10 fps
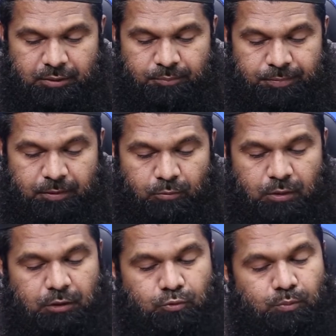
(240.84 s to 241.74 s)
हैं
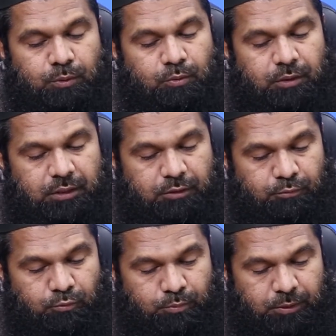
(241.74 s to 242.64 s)
वक़द उमिर
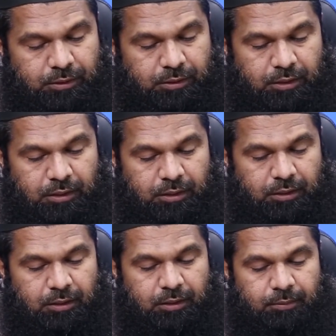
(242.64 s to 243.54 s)
यकफरू भी
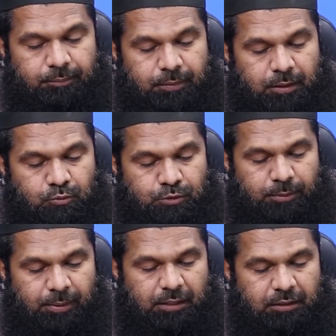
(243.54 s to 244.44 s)
उसके
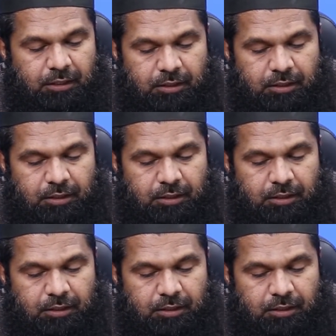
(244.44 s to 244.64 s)
बाद